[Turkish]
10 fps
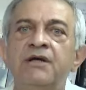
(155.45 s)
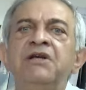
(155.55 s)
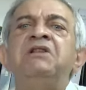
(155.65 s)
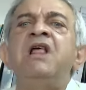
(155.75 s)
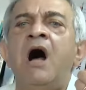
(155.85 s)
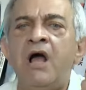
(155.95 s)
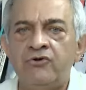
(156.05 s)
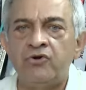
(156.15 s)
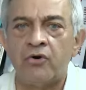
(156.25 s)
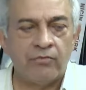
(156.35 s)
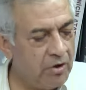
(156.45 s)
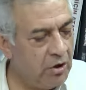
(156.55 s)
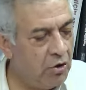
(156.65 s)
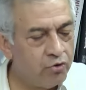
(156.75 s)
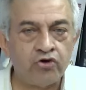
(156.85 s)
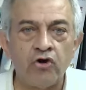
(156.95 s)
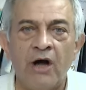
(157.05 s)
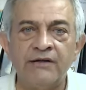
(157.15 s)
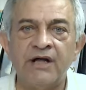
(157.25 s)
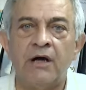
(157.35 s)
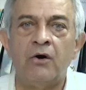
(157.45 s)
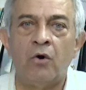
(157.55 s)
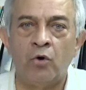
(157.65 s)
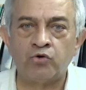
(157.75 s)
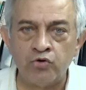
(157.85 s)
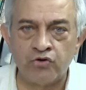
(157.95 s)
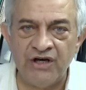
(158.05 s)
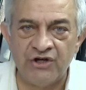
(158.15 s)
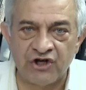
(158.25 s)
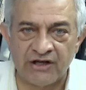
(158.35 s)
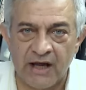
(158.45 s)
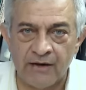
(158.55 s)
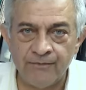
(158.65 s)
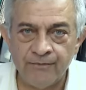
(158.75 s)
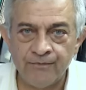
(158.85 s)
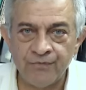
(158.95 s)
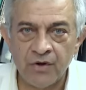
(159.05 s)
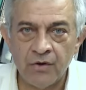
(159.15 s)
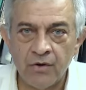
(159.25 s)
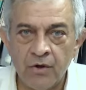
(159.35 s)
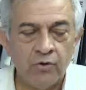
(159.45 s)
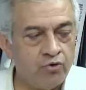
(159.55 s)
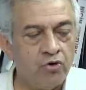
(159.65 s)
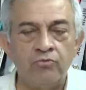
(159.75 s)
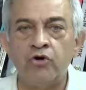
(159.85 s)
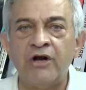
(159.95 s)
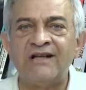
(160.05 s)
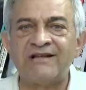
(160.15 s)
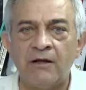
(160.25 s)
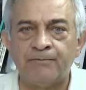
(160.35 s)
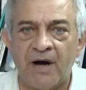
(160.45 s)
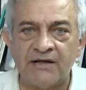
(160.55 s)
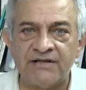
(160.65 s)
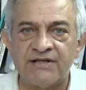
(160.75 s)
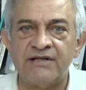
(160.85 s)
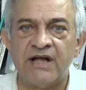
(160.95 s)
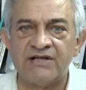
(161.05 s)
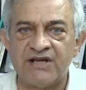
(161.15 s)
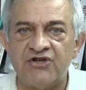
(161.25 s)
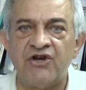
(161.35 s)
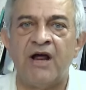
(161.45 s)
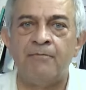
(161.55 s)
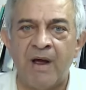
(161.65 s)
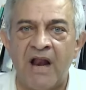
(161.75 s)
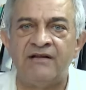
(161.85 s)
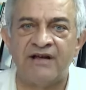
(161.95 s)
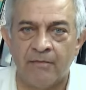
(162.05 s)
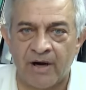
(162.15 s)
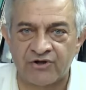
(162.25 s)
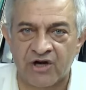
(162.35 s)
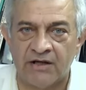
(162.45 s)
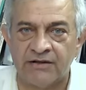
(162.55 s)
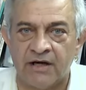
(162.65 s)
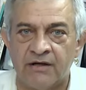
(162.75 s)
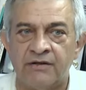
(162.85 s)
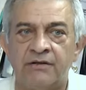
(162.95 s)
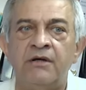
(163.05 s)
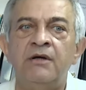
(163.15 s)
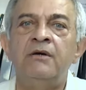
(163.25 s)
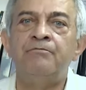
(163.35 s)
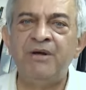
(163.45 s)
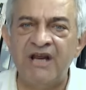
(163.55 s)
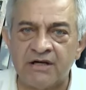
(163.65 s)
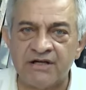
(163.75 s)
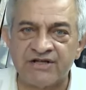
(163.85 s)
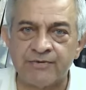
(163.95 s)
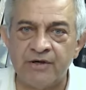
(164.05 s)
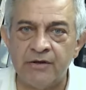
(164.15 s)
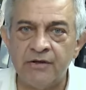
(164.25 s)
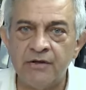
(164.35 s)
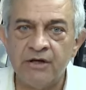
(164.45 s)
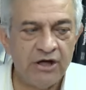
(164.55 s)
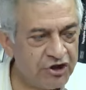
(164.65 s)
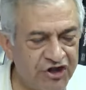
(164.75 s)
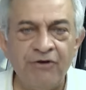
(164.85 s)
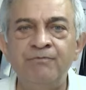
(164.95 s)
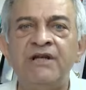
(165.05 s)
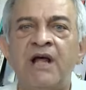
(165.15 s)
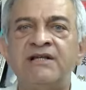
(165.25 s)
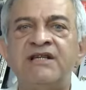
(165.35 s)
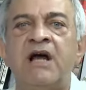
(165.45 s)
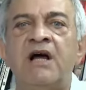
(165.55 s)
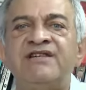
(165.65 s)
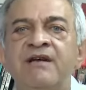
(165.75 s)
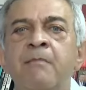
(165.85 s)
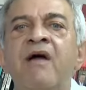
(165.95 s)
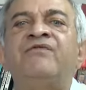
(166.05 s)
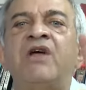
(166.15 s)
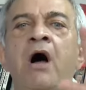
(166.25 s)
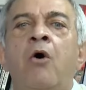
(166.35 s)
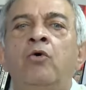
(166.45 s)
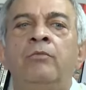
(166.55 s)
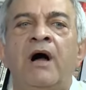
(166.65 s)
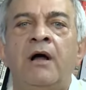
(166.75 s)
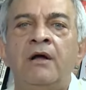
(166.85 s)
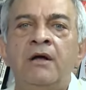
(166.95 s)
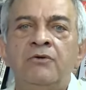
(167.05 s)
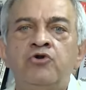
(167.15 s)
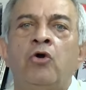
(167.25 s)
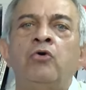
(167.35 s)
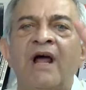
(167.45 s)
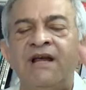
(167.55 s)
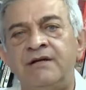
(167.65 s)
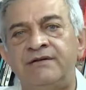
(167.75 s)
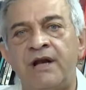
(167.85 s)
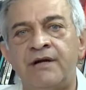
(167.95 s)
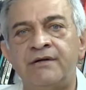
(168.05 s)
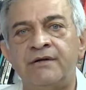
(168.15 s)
İddia ediyorum şu anda 30 ilçede Cumhuriyet Halk Partisi'nden seçilen belediye başkanlarının bir kısmı şimdiden siyasi mefta olma yoluna girdiler.